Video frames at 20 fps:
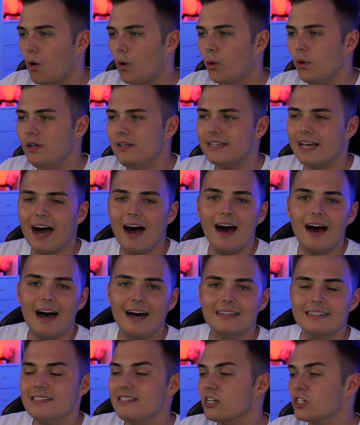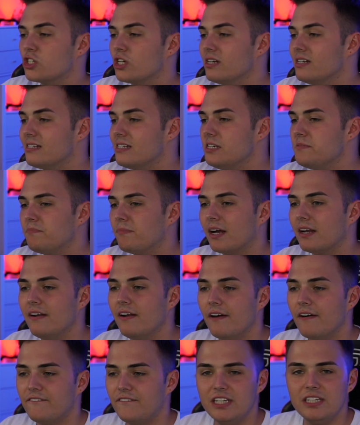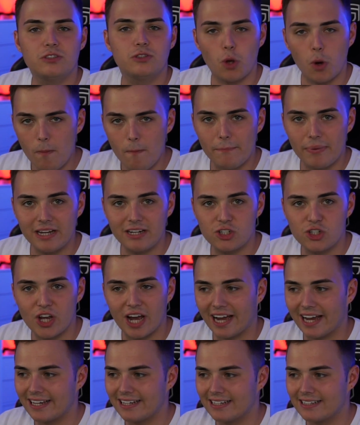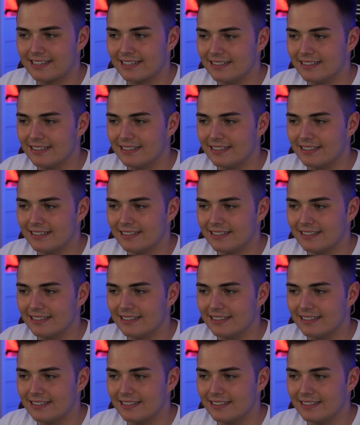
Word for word: Und ja, an dieser Stelle sieht man, wie dumm Benji eigentlich